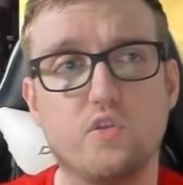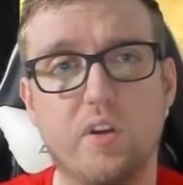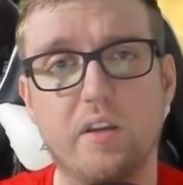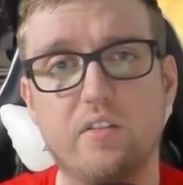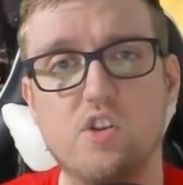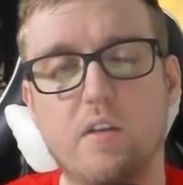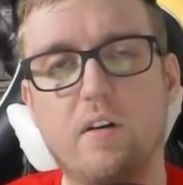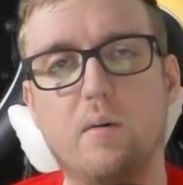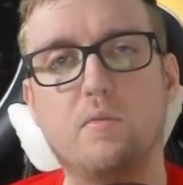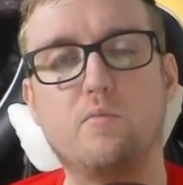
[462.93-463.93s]
verrai si
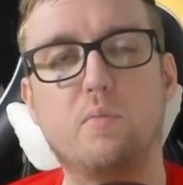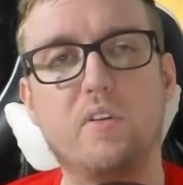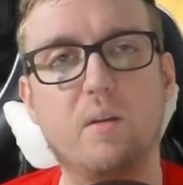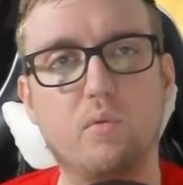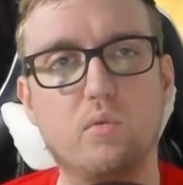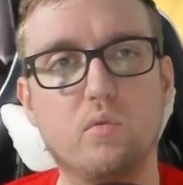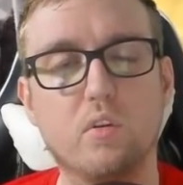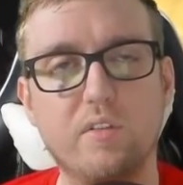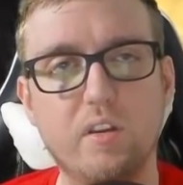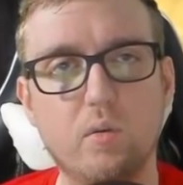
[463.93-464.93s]
j'arrive à proposer un peu
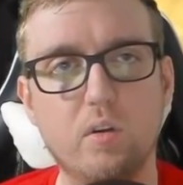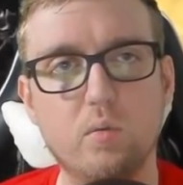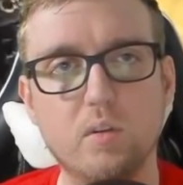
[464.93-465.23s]
d'autres vidéos et tout.